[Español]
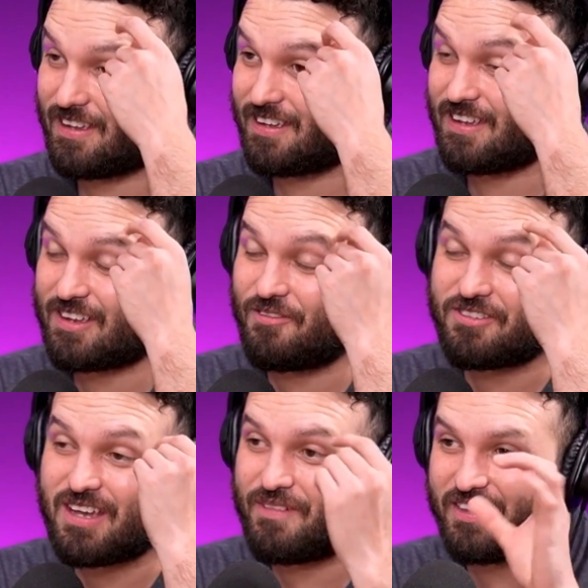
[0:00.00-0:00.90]
Y,
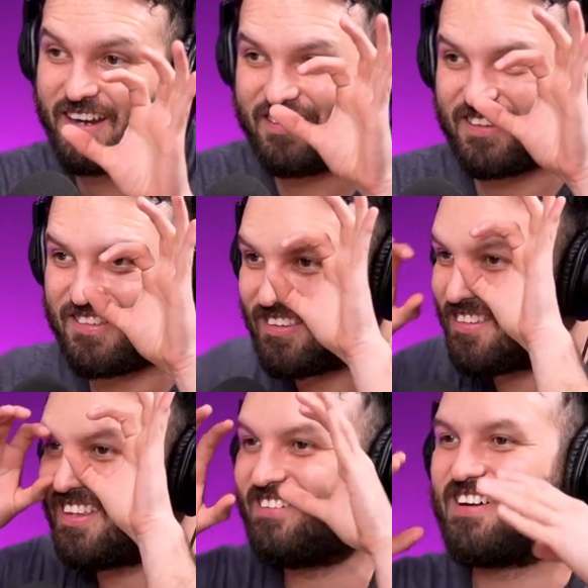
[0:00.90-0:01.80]
cómo se llama el de
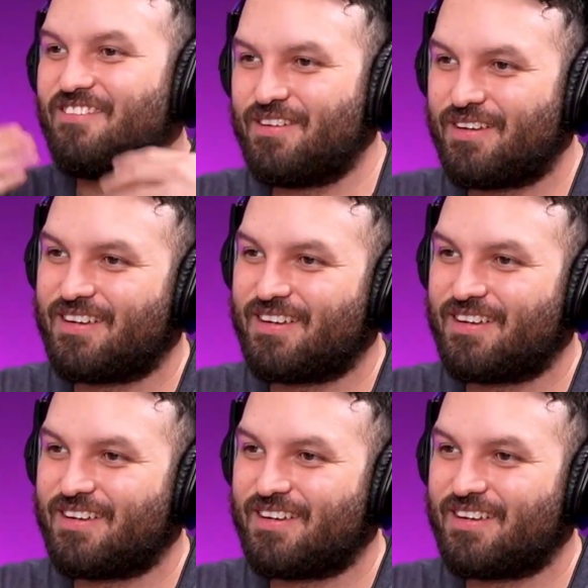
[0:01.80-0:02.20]
lentecitos, el de barba?